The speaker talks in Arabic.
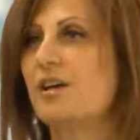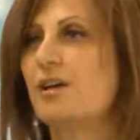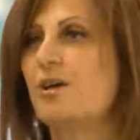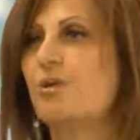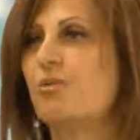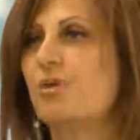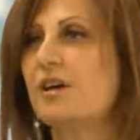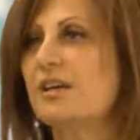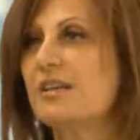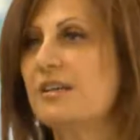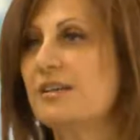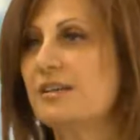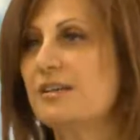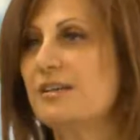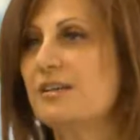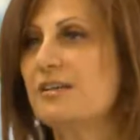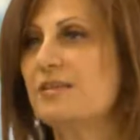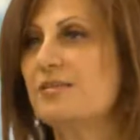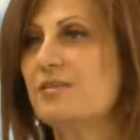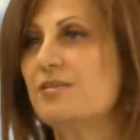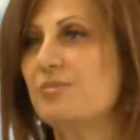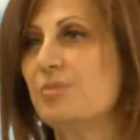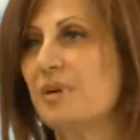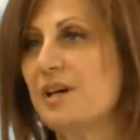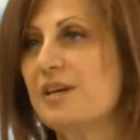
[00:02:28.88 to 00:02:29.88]

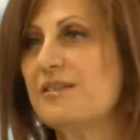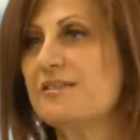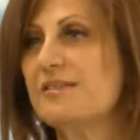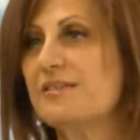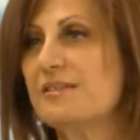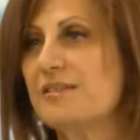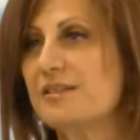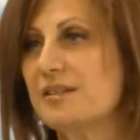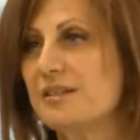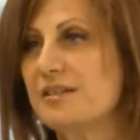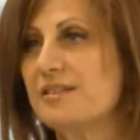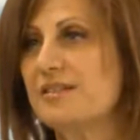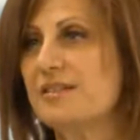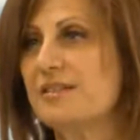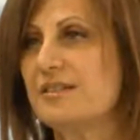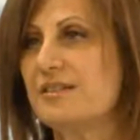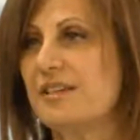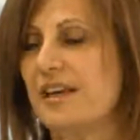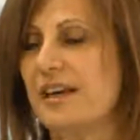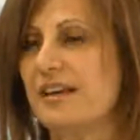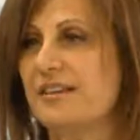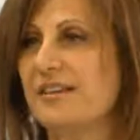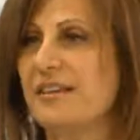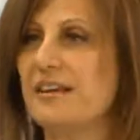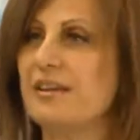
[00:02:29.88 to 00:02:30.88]
واكيد بأثر كثير
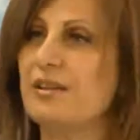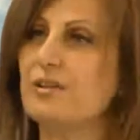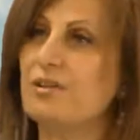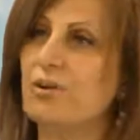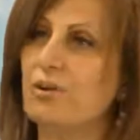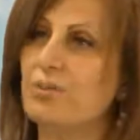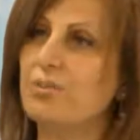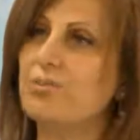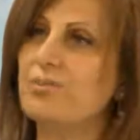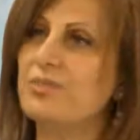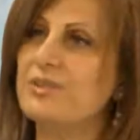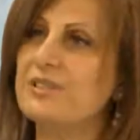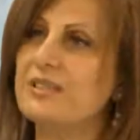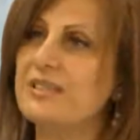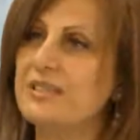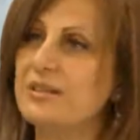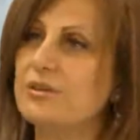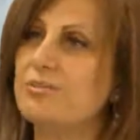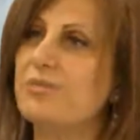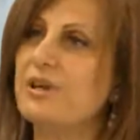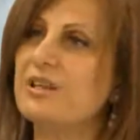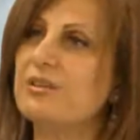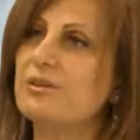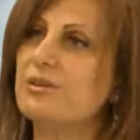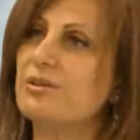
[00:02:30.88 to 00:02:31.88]
يعني انه بصير
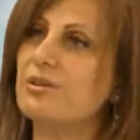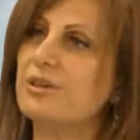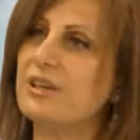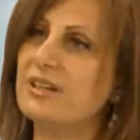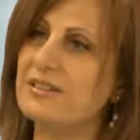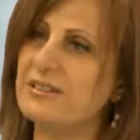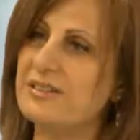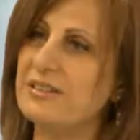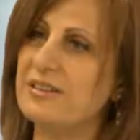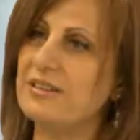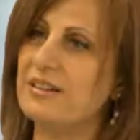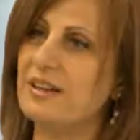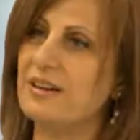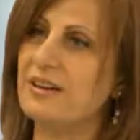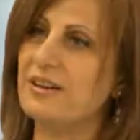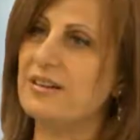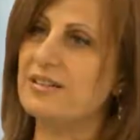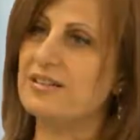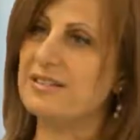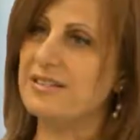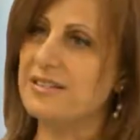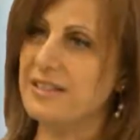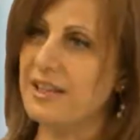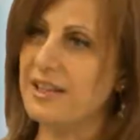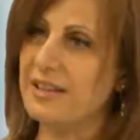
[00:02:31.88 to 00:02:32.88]
بده
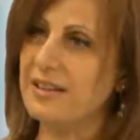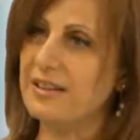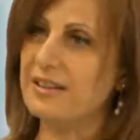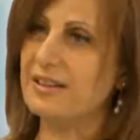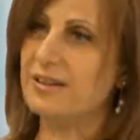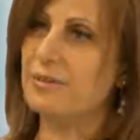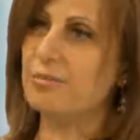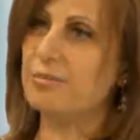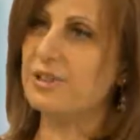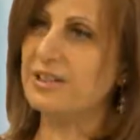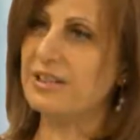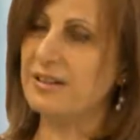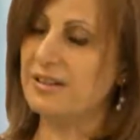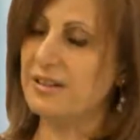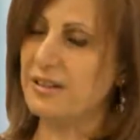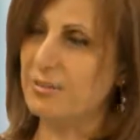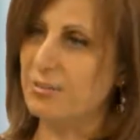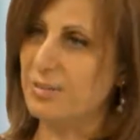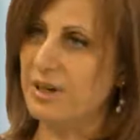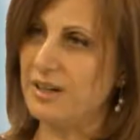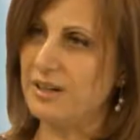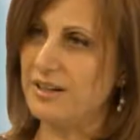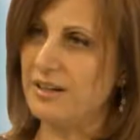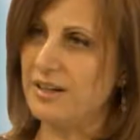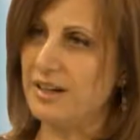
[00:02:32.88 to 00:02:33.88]
اعتناء زياده من
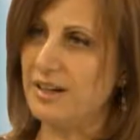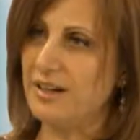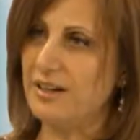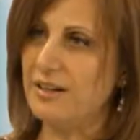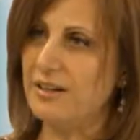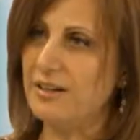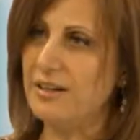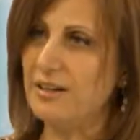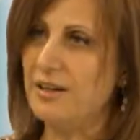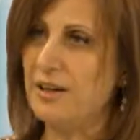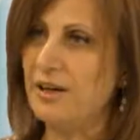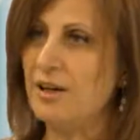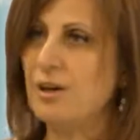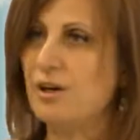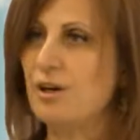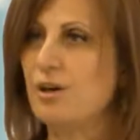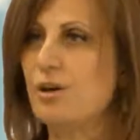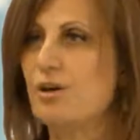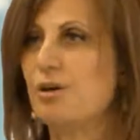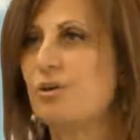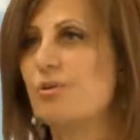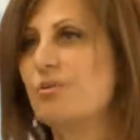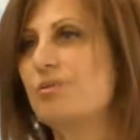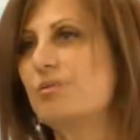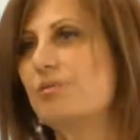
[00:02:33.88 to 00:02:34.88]
قبل الاهل
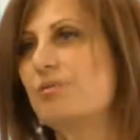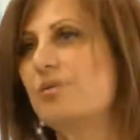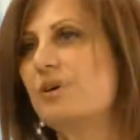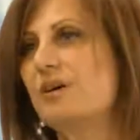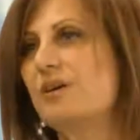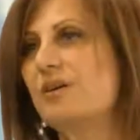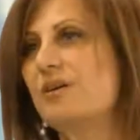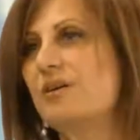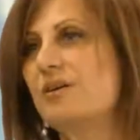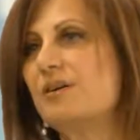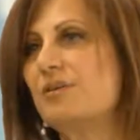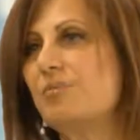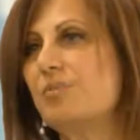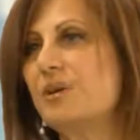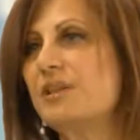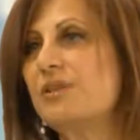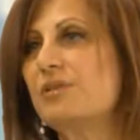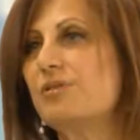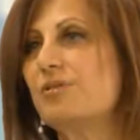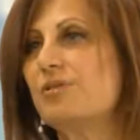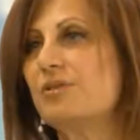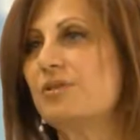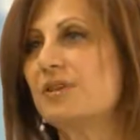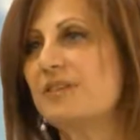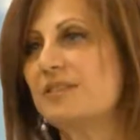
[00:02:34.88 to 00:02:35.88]

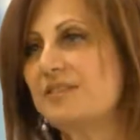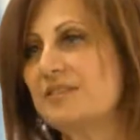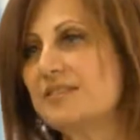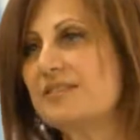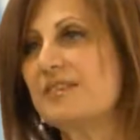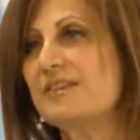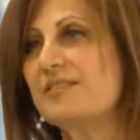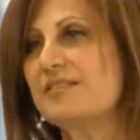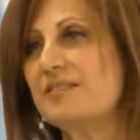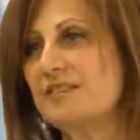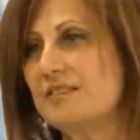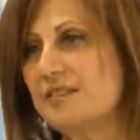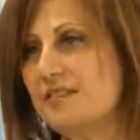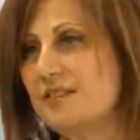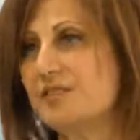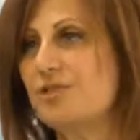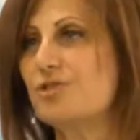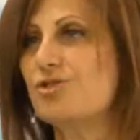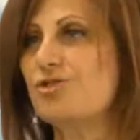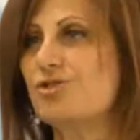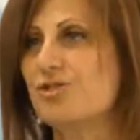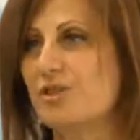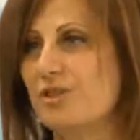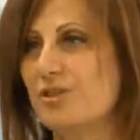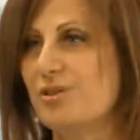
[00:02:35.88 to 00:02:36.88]
وبده اختصاصيين
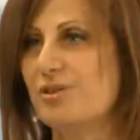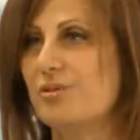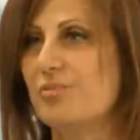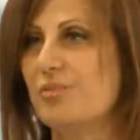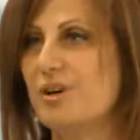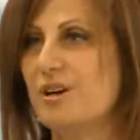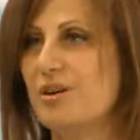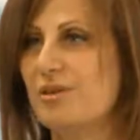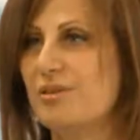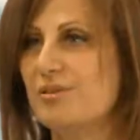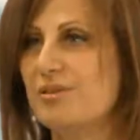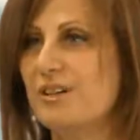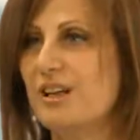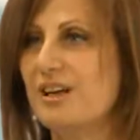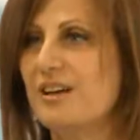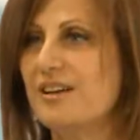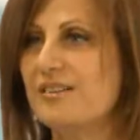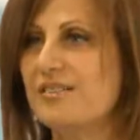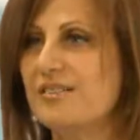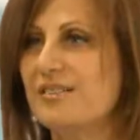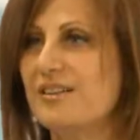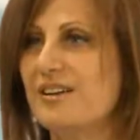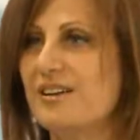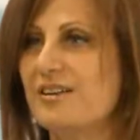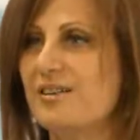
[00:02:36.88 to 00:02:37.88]
يشتغلوا معه
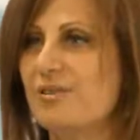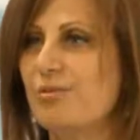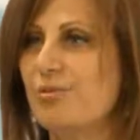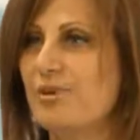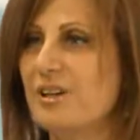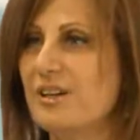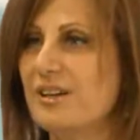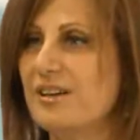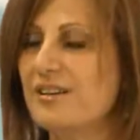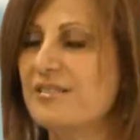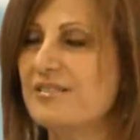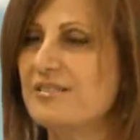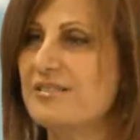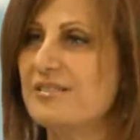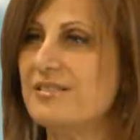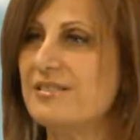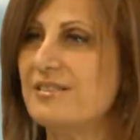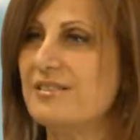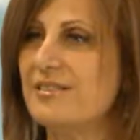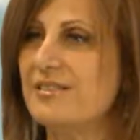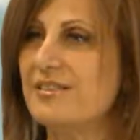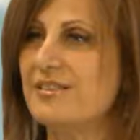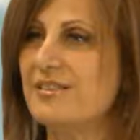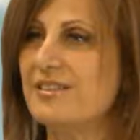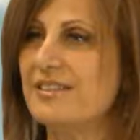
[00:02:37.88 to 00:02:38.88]
لحتى الولد
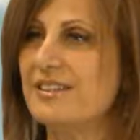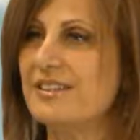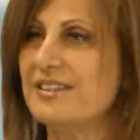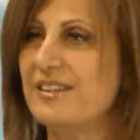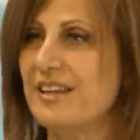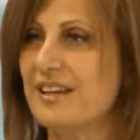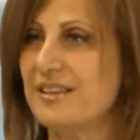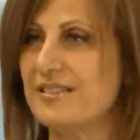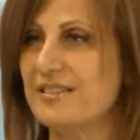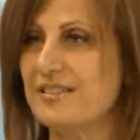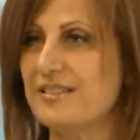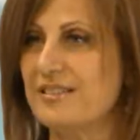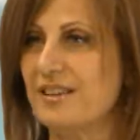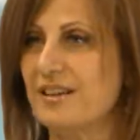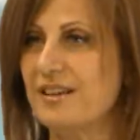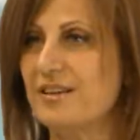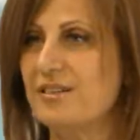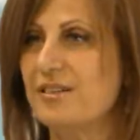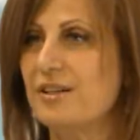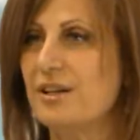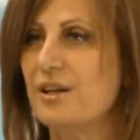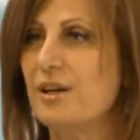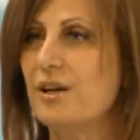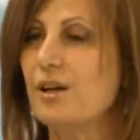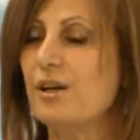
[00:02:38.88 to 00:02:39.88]

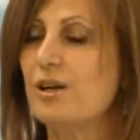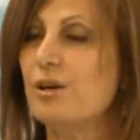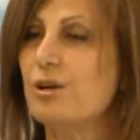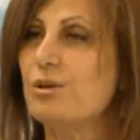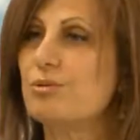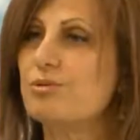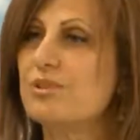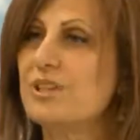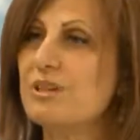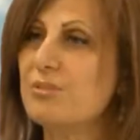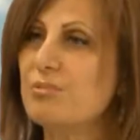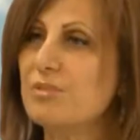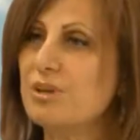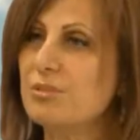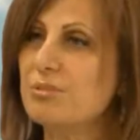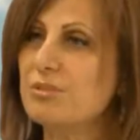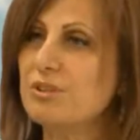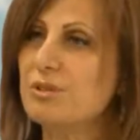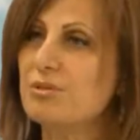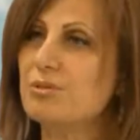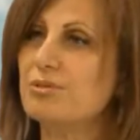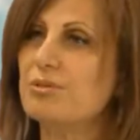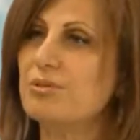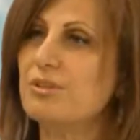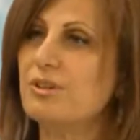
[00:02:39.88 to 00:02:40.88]
يتحسن ودائما
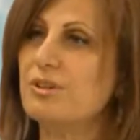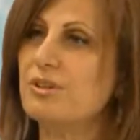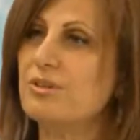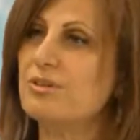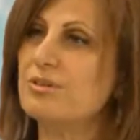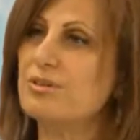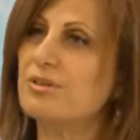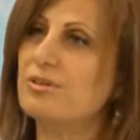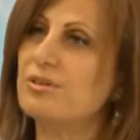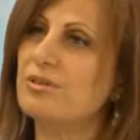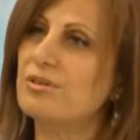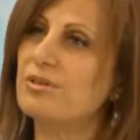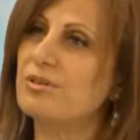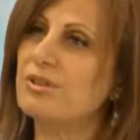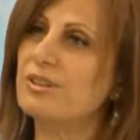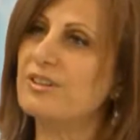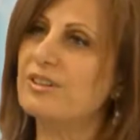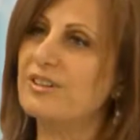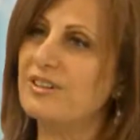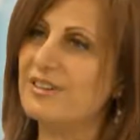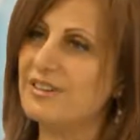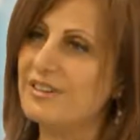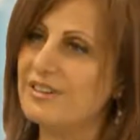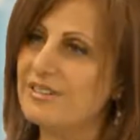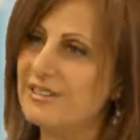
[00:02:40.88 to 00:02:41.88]
بنقول انه
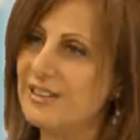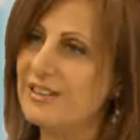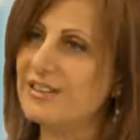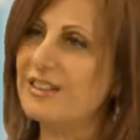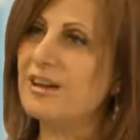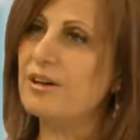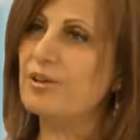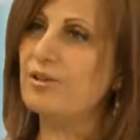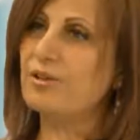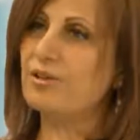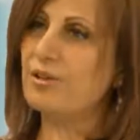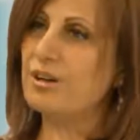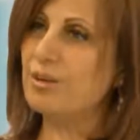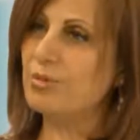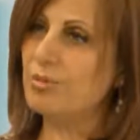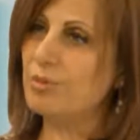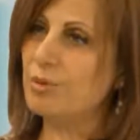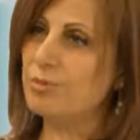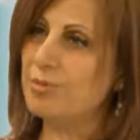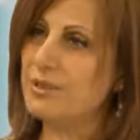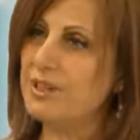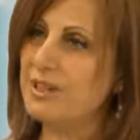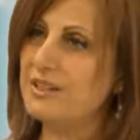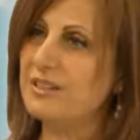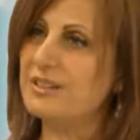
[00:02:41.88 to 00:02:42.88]
التدخل
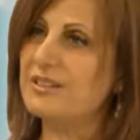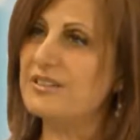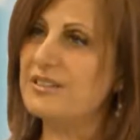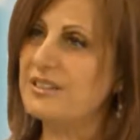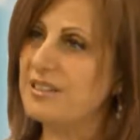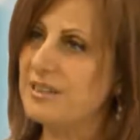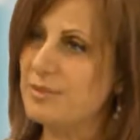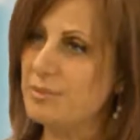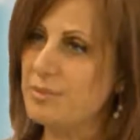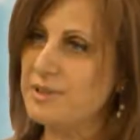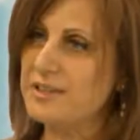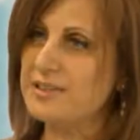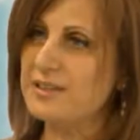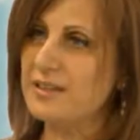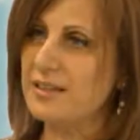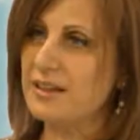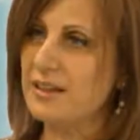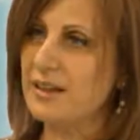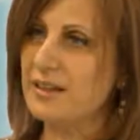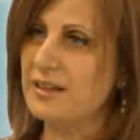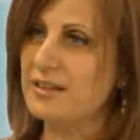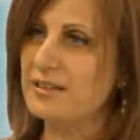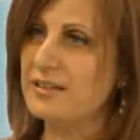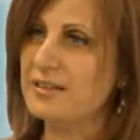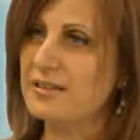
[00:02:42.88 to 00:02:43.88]
المبكر كثير
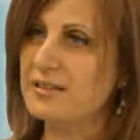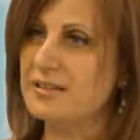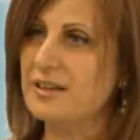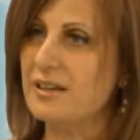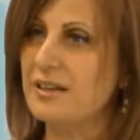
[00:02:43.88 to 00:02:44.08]
بيساعد